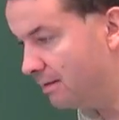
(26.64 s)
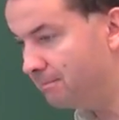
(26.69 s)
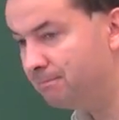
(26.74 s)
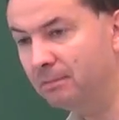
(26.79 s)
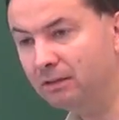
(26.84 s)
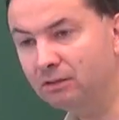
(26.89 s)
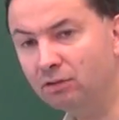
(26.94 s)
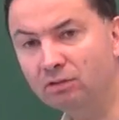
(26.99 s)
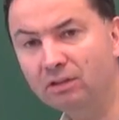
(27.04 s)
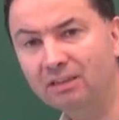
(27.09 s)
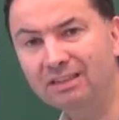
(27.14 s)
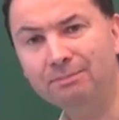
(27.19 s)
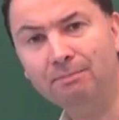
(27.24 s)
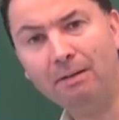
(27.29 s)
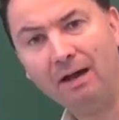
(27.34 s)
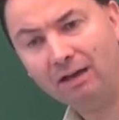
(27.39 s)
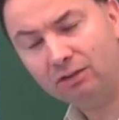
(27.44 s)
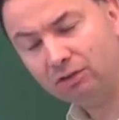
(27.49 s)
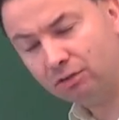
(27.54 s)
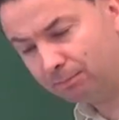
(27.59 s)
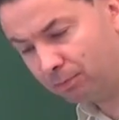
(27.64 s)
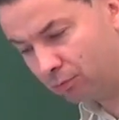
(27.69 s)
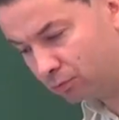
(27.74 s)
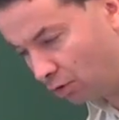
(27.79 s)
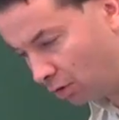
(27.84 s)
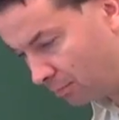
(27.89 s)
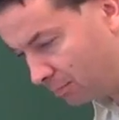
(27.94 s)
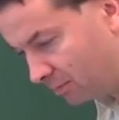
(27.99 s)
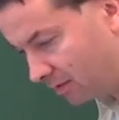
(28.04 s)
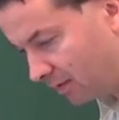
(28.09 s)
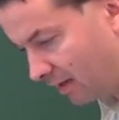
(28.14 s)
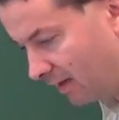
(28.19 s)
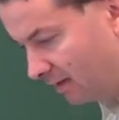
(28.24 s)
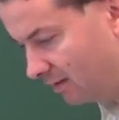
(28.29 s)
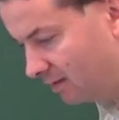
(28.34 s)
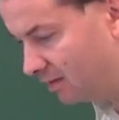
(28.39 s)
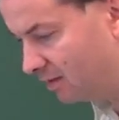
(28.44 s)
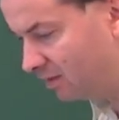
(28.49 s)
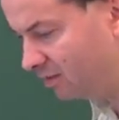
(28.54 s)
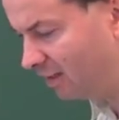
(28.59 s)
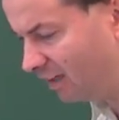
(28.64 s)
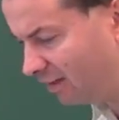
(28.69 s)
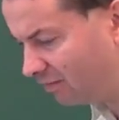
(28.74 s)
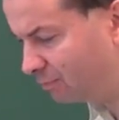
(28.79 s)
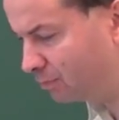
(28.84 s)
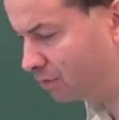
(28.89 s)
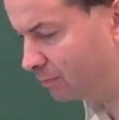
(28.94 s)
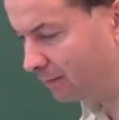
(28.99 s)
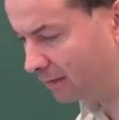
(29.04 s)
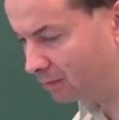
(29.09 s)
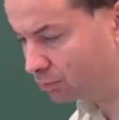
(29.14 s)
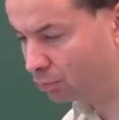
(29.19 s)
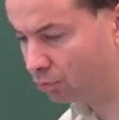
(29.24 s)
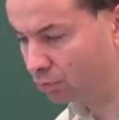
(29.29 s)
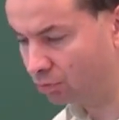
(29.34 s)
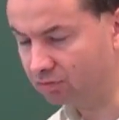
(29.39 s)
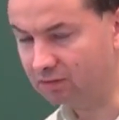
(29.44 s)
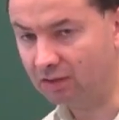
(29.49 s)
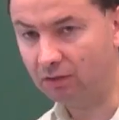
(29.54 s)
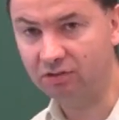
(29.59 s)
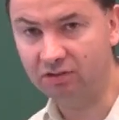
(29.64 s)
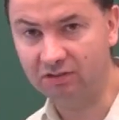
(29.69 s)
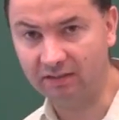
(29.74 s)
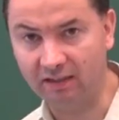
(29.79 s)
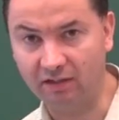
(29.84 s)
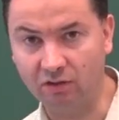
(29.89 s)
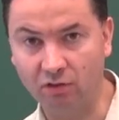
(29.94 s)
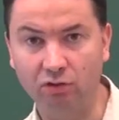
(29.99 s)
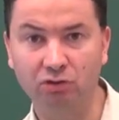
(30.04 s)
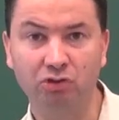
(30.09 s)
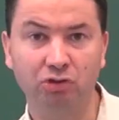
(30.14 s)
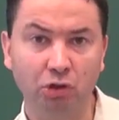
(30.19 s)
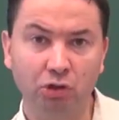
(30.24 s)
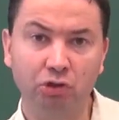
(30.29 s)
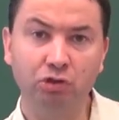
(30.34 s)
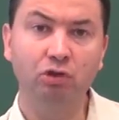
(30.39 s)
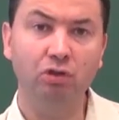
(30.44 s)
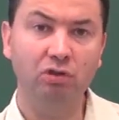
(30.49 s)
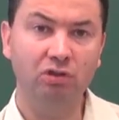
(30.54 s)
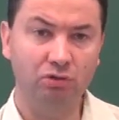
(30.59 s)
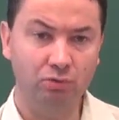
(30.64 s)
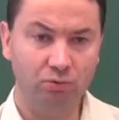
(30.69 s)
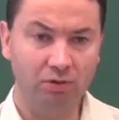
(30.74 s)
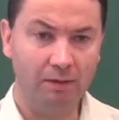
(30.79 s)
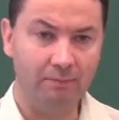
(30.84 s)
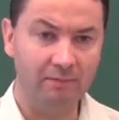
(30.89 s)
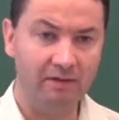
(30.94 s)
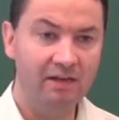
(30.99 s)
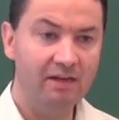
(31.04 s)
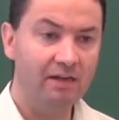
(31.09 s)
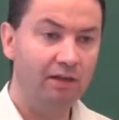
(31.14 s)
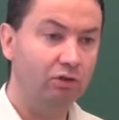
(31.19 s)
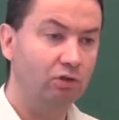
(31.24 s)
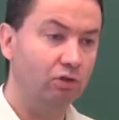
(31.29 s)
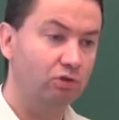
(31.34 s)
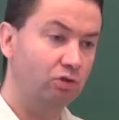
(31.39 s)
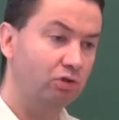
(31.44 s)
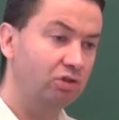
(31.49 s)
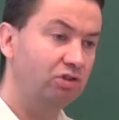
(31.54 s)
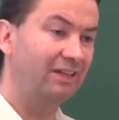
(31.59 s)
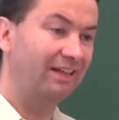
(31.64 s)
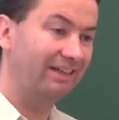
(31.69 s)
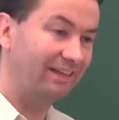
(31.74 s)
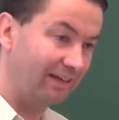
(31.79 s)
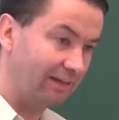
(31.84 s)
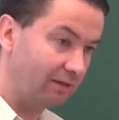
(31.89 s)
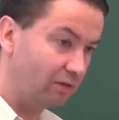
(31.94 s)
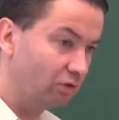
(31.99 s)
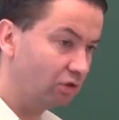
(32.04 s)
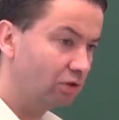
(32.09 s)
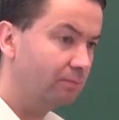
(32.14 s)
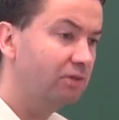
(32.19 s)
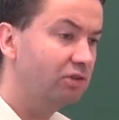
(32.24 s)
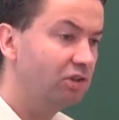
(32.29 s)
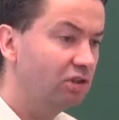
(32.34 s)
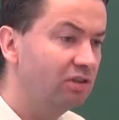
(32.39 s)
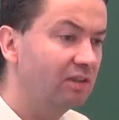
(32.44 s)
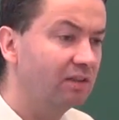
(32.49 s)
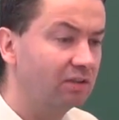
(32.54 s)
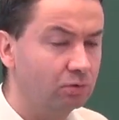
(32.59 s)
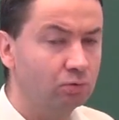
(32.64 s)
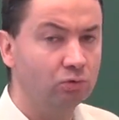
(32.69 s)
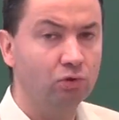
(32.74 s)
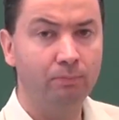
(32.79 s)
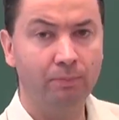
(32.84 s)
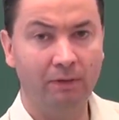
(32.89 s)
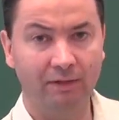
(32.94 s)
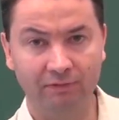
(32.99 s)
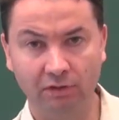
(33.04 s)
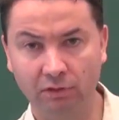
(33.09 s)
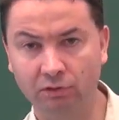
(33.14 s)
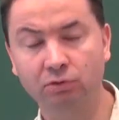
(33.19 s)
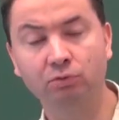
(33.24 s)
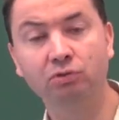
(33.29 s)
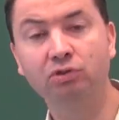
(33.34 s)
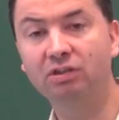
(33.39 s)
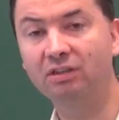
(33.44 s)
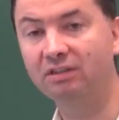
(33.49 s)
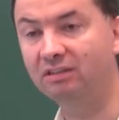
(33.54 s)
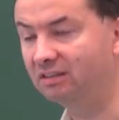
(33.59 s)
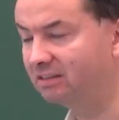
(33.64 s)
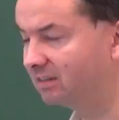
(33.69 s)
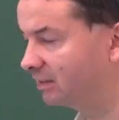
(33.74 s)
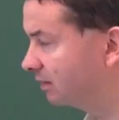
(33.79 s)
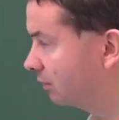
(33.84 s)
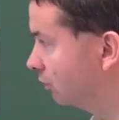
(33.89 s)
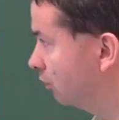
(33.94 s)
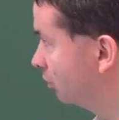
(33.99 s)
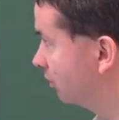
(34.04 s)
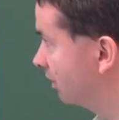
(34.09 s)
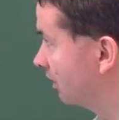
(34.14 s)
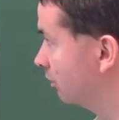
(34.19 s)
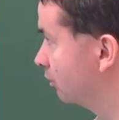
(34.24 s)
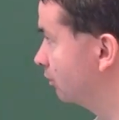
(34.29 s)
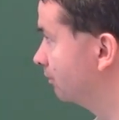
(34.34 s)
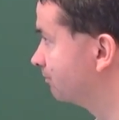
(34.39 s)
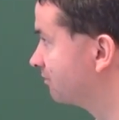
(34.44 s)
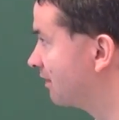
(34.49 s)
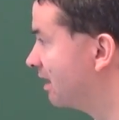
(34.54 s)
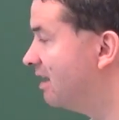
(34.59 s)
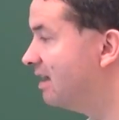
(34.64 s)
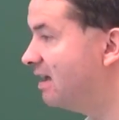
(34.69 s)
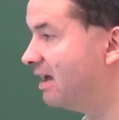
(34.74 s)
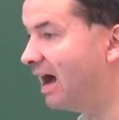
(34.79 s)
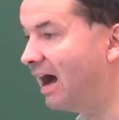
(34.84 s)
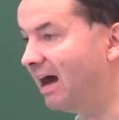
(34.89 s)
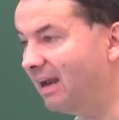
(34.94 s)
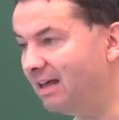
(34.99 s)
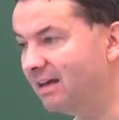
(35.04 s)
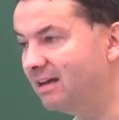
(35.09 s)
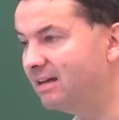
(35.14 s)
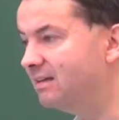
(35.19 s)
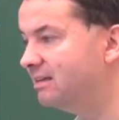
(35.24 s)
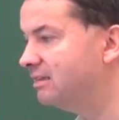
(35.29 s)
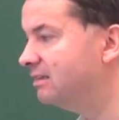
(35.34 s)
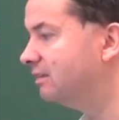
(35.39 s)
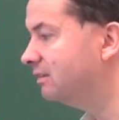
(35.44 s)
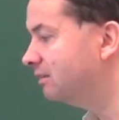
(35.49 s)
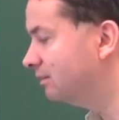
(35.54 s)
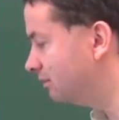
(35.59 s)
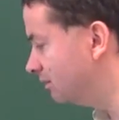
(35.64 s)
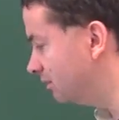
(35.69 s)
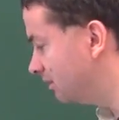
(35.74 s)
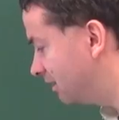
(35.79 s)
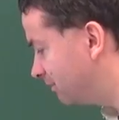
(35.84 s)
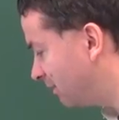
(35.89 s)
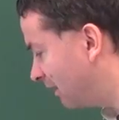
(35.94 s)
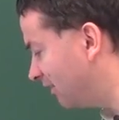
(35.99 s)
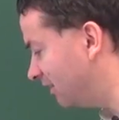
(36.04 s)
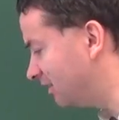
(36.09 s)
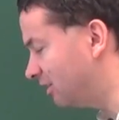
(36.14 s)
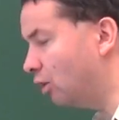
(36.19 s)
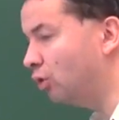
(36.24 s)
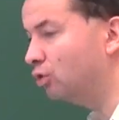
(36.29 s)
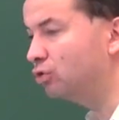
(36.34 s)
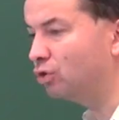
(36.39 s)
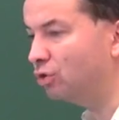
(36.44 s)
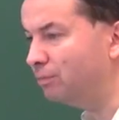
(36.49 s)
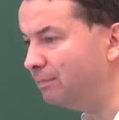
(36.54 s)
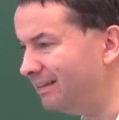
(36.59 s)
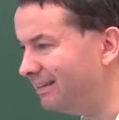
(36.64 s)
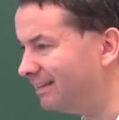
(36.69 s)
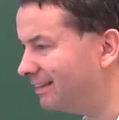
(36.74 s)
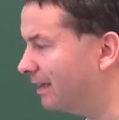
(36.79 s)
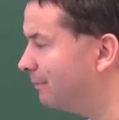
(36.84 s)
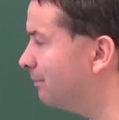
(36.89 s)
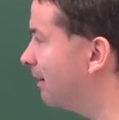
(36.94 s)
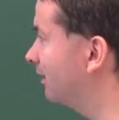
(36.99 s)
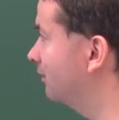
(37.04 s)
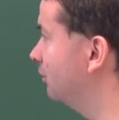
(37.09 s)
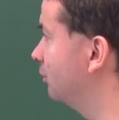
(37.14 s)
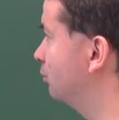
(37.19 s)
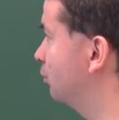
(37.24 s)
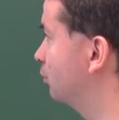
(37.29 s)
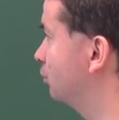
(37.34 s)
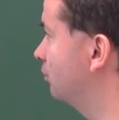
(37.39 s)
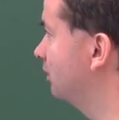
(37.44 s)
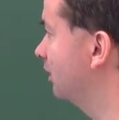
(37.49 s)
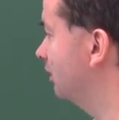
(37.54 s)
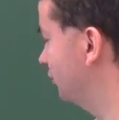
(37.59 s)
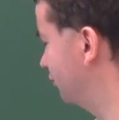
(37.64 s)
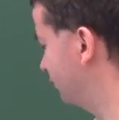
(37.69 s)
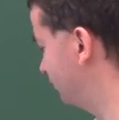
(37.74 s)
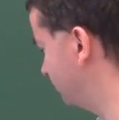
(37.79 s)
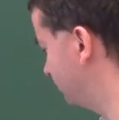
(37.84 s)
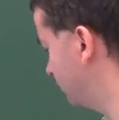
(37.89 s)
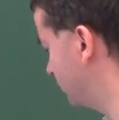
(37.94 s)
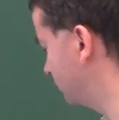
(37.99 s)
Metoda jest bardzo podobna jak w przypadku kąta ostrego. Coś dorysujemy i to coś takiego, żeby gdzieś na rysunku pojawiała się średnica tego okręgu. Ale Y, sprawa jest odrobinkę bardziej złożona niż w